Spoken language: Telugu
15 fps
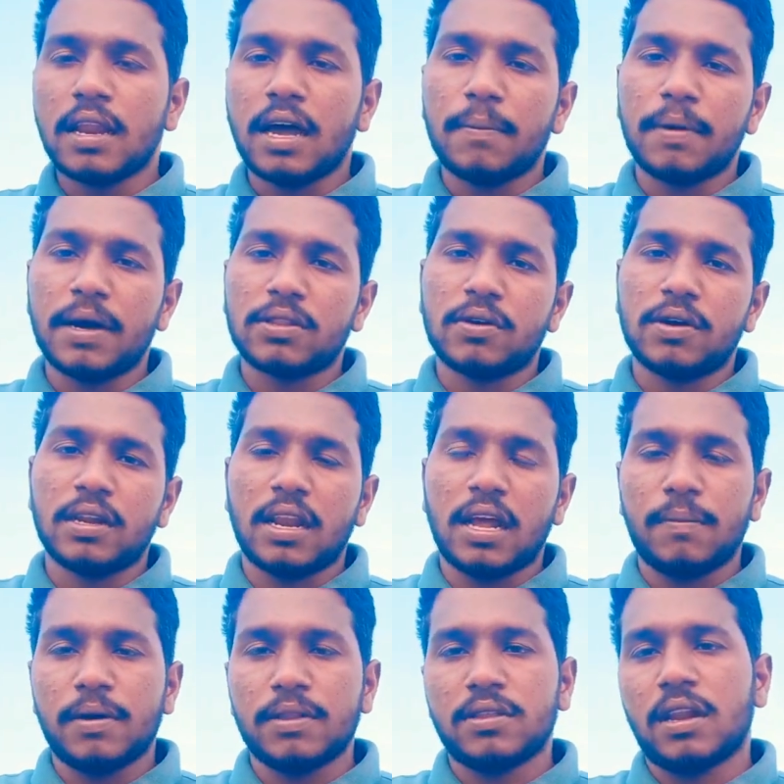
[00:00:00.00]
నా మతం అంటే
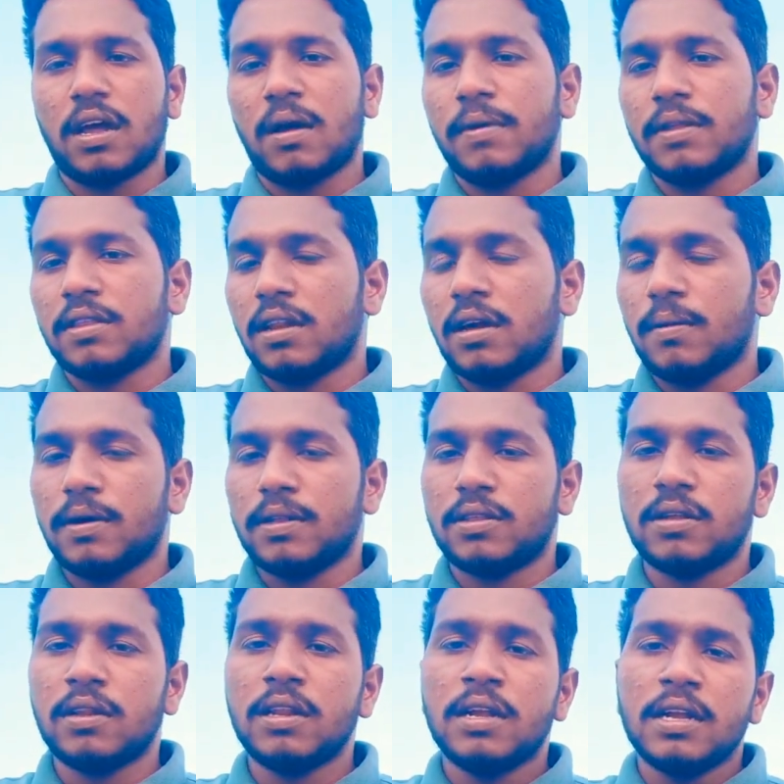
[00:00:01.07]
నా మతం నా మతం నా
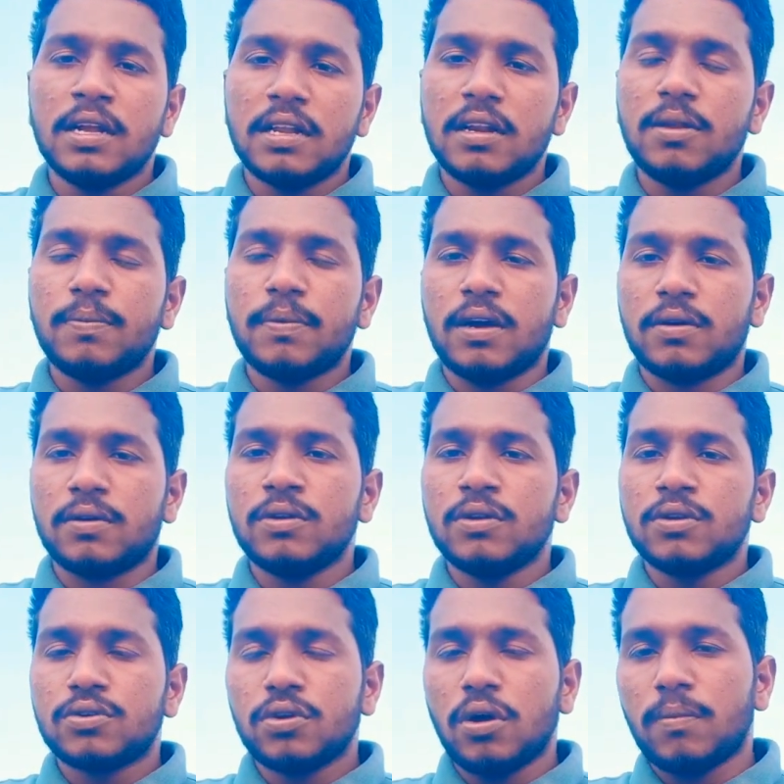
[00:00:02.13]
మతం విడిపోయారు
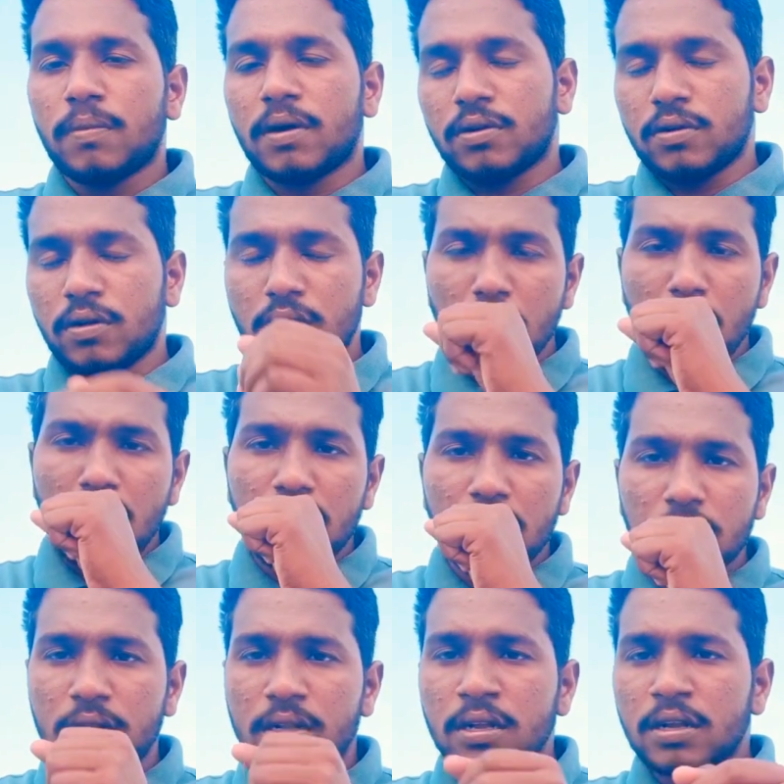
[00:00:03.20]
సో మనం
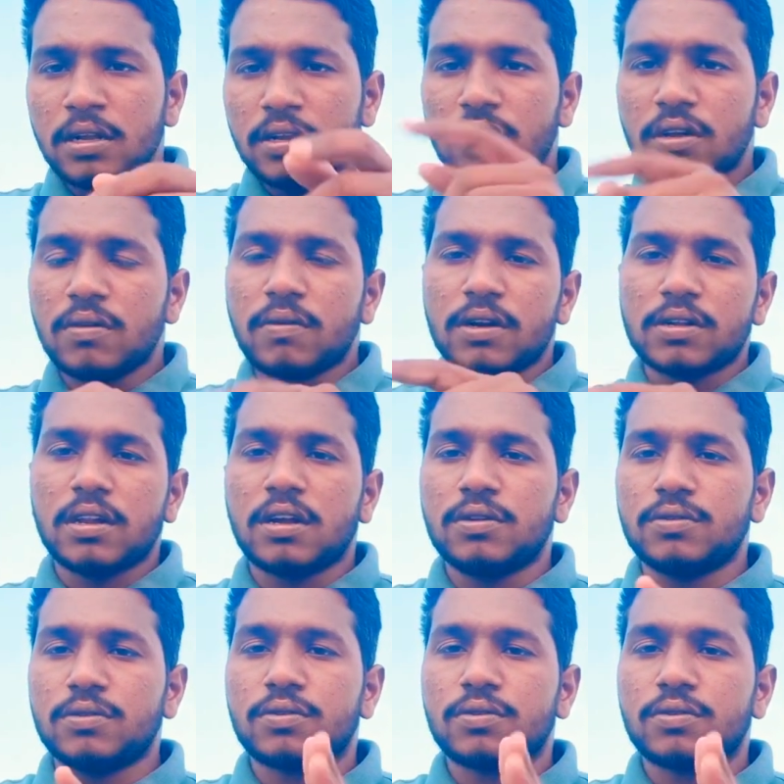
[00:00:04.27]
యూనివర్సల్గా